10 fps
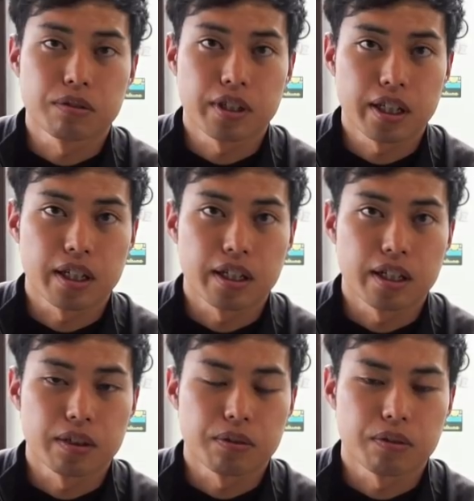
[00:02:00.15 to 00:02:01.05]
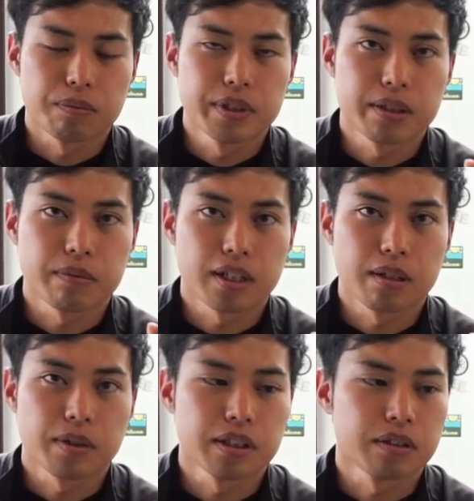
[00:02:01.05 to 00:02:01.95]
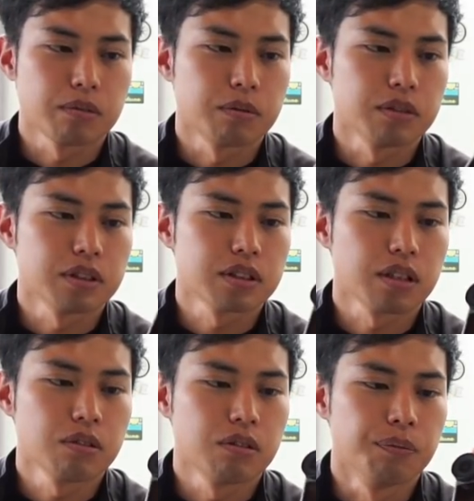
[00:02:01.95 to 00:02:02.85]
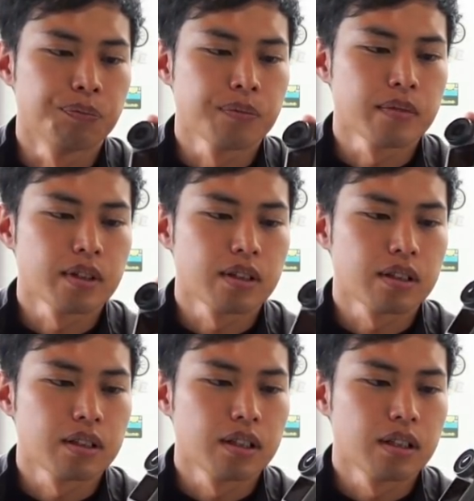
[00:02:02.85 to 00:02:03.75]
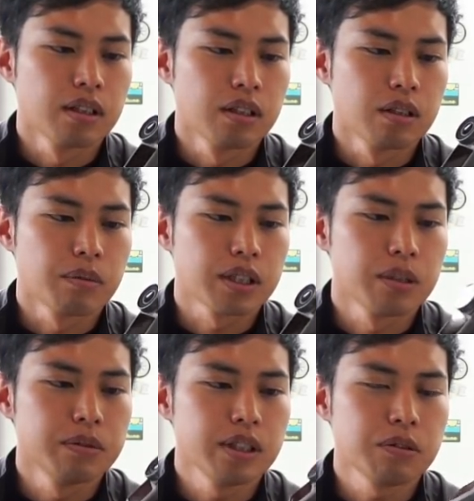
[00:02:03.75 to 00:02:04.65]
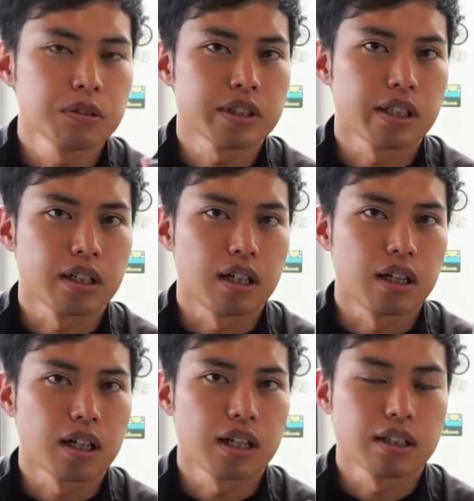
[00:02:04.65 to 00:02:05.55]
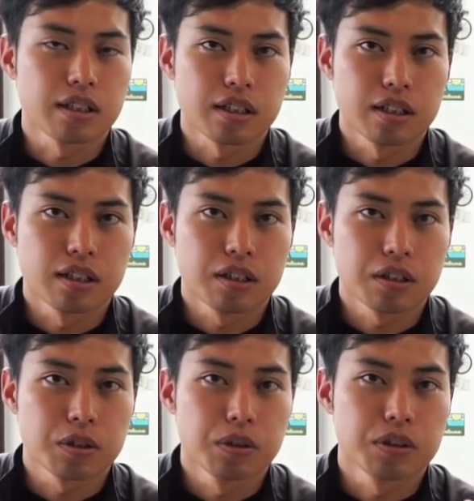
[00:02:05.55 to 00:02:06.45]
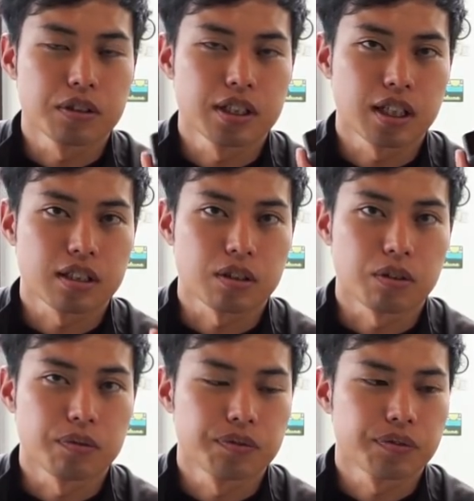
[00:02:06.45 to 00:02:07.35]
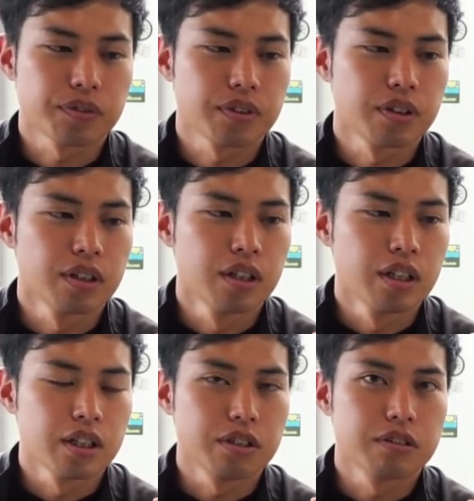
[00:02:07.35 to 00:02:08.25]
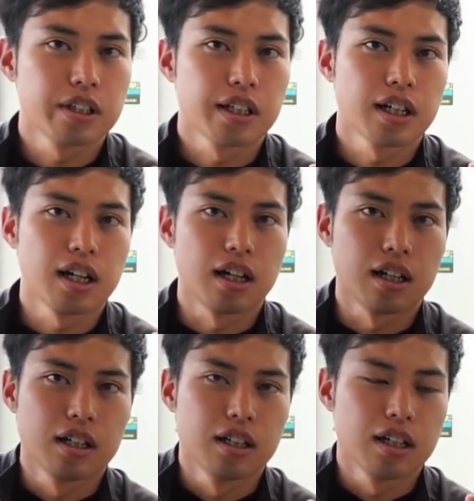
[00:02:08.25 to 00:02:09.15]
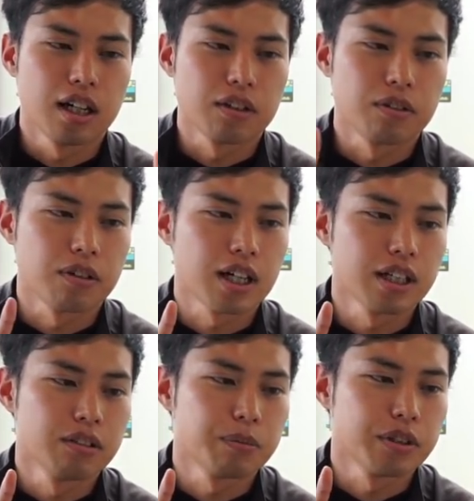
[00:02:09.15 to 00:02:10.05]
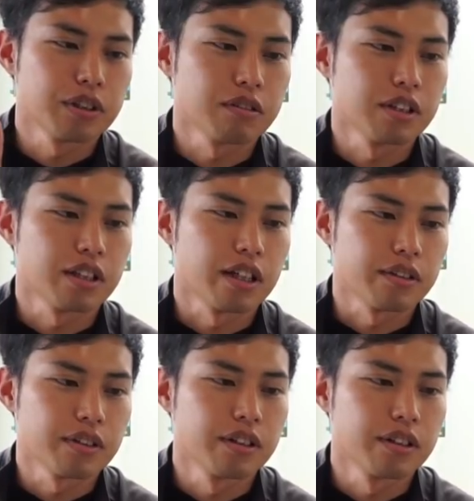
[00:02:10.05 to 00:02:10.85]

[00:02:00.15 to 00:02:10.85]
のであの見てもらえばいいと思うんですけど、まあ、手ぶれ補正がかなり強力になったという点があの買いのポイントの1点